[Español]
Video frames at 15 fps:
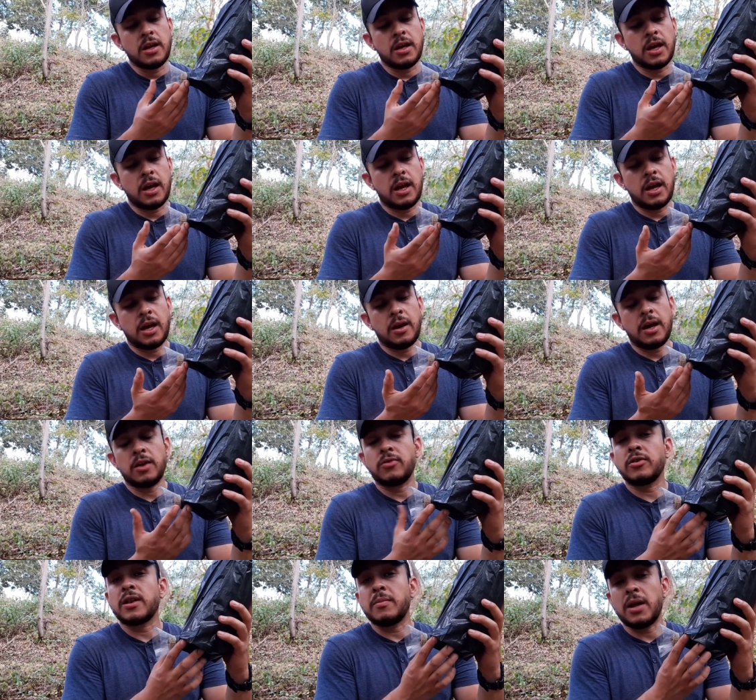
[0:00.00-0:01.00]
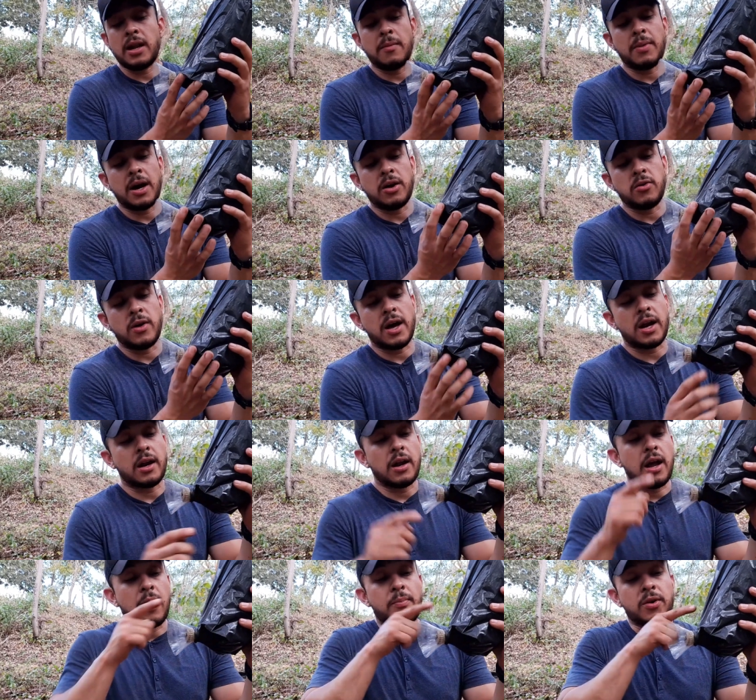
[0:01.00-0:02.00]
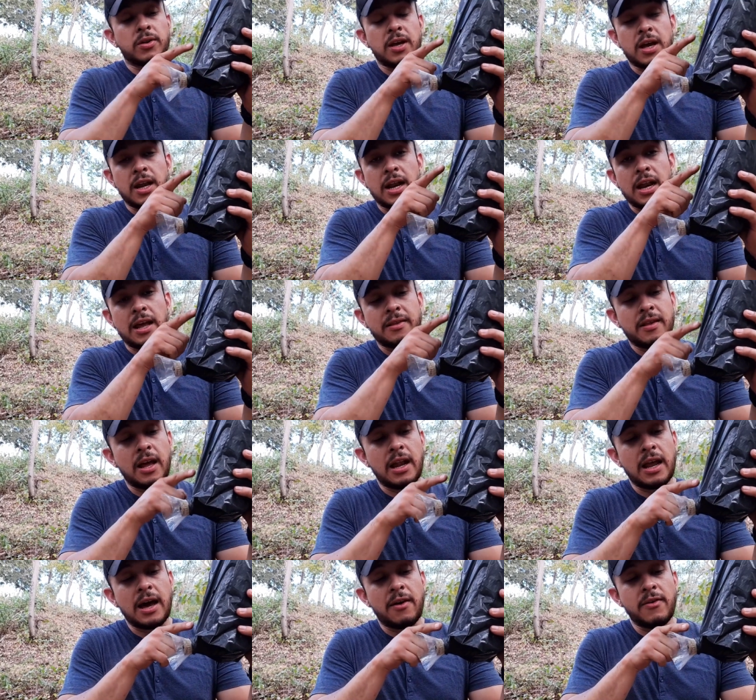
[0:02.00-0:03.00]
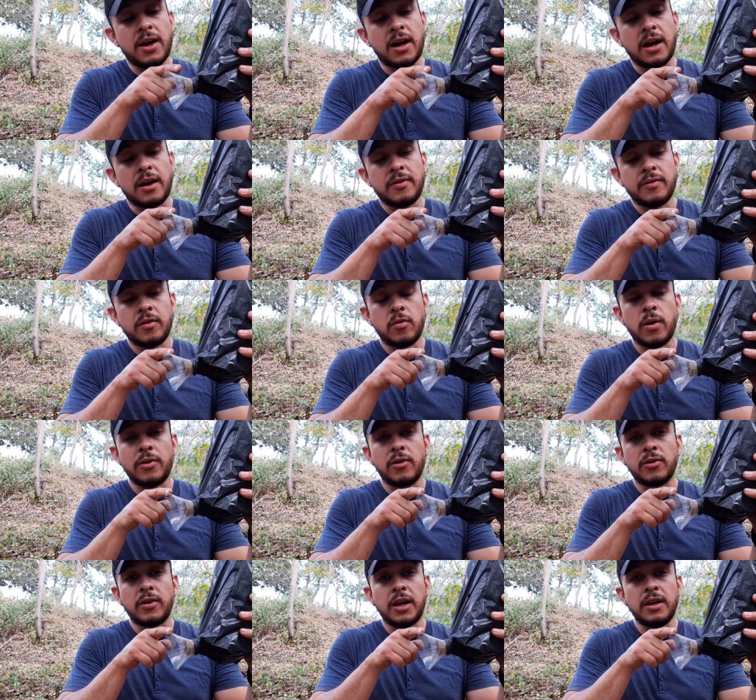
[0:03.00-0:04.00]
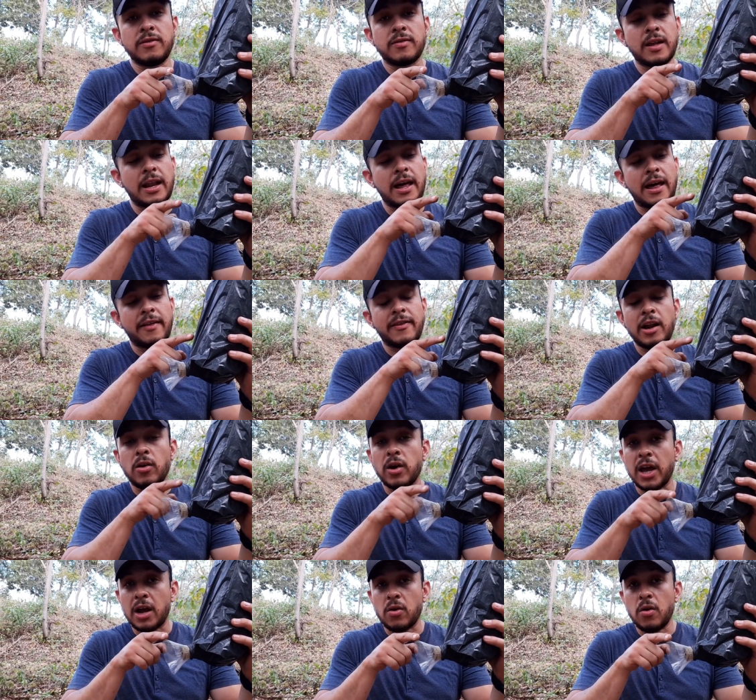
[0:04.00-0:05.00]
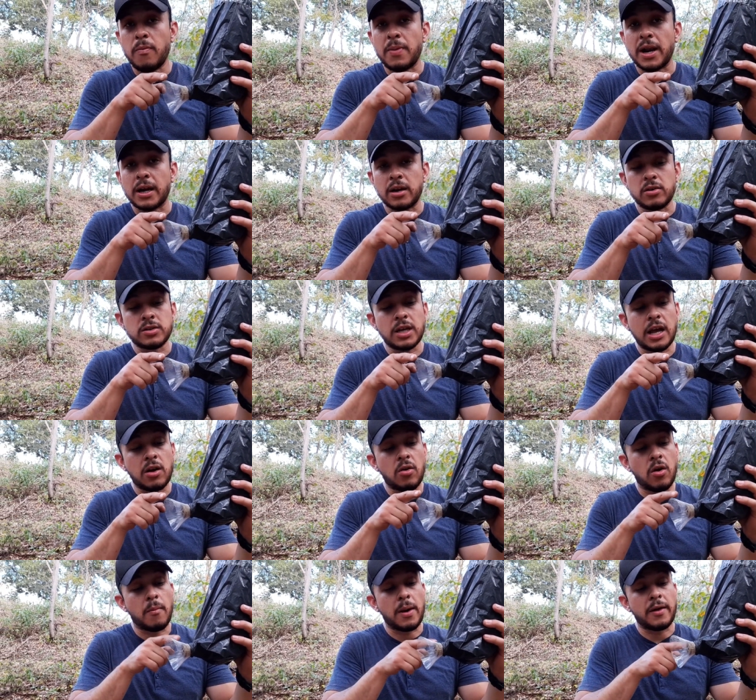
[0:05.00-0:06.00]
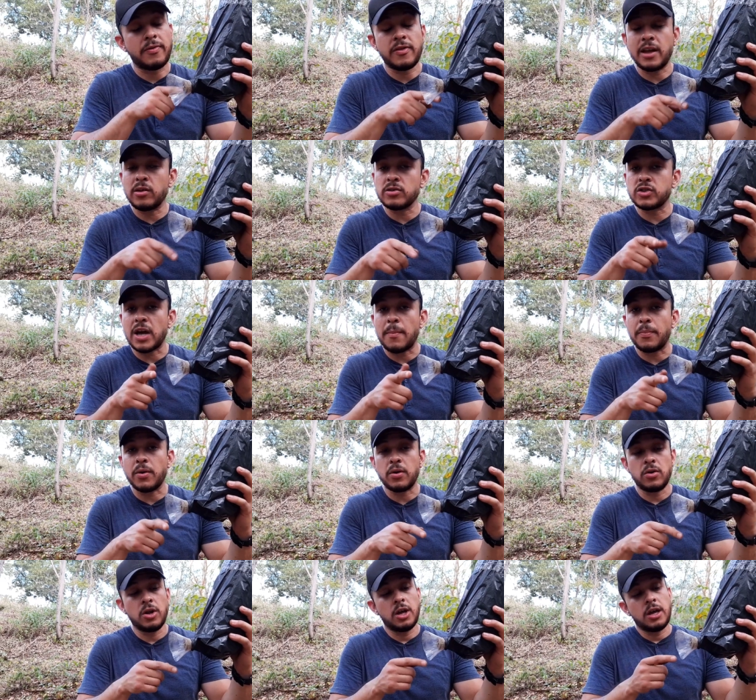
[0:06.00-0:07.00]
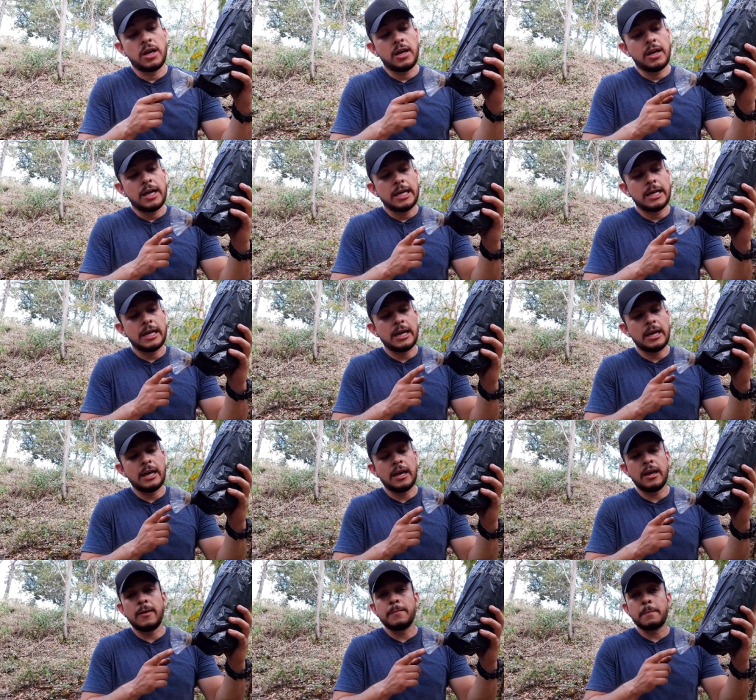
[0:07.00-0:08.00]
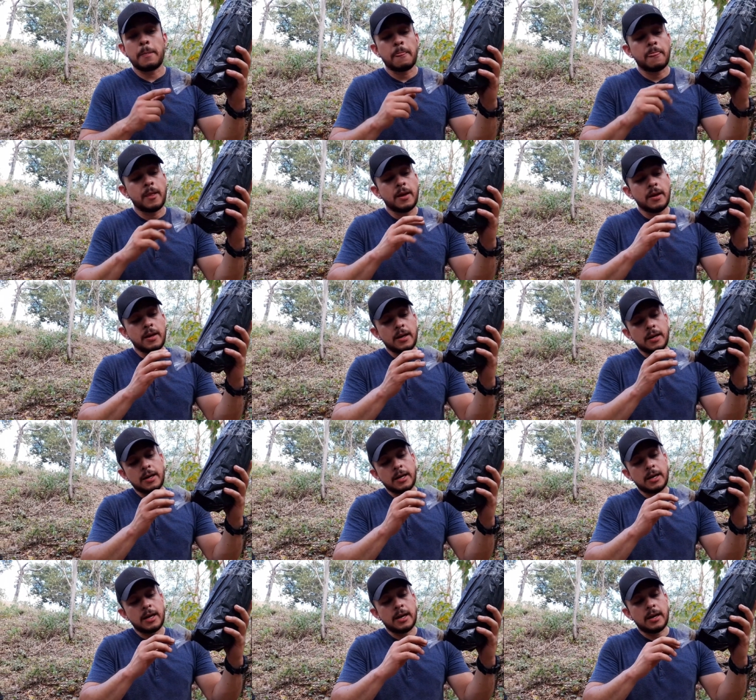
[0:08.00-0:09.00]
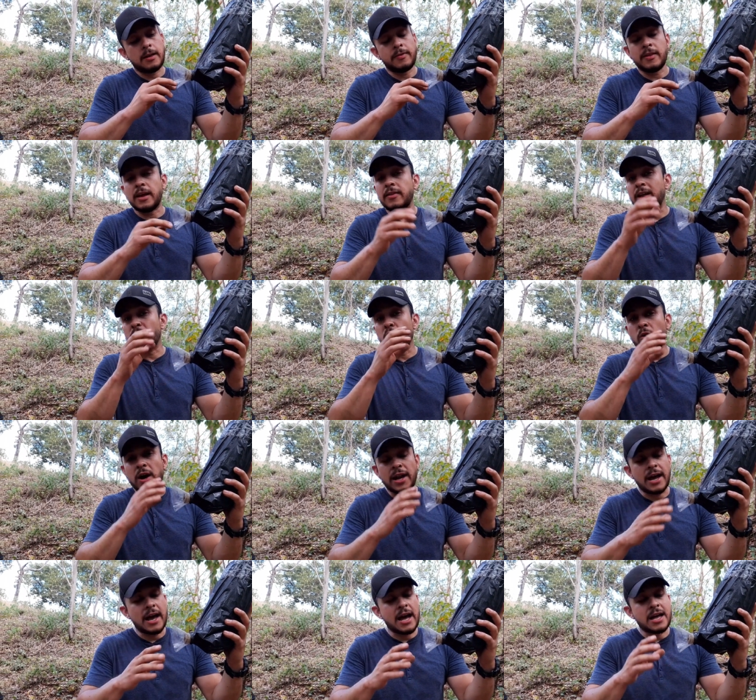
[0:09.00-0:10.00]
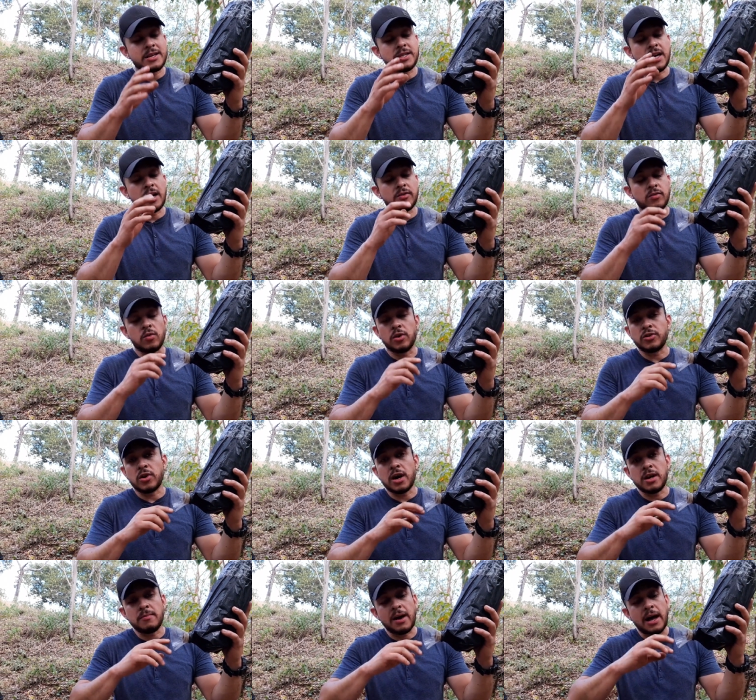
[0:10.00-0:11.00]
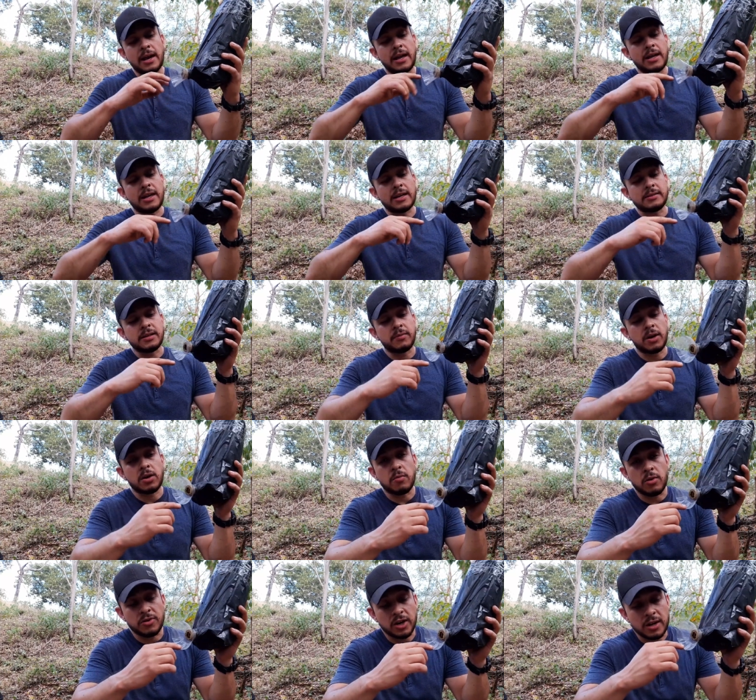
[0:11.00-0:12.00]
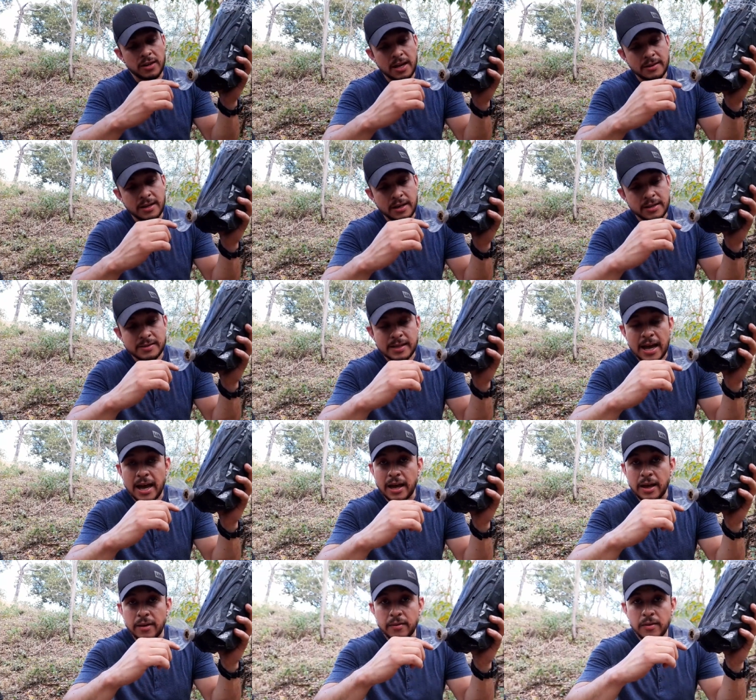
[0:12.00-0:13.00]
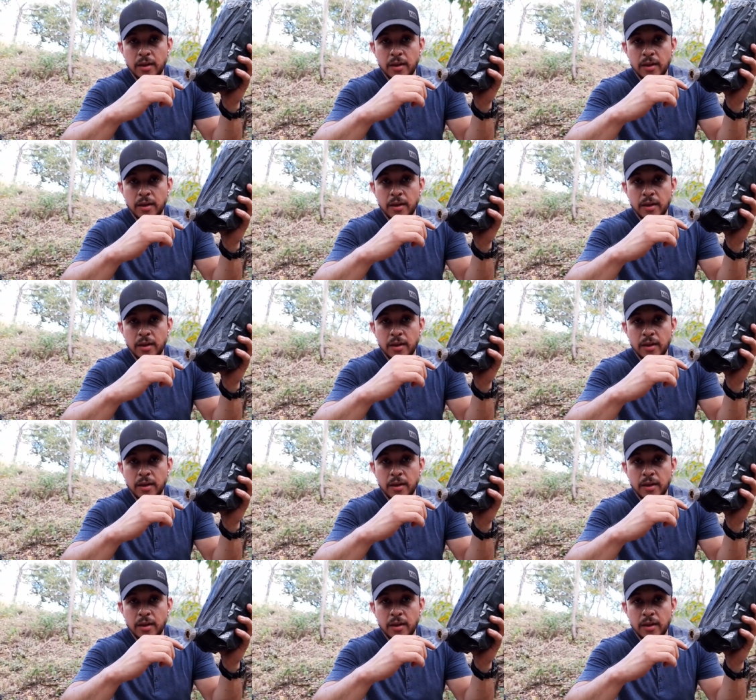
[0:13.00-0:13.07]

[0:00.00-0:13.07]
que esto también les va a ayudar a proteger a las, abejas cuando estén instaladas de los geckos para que no se las coman, de los sapos y eh, de, de, cucarachas u otros animales y les sirve como tren de aterrizaje.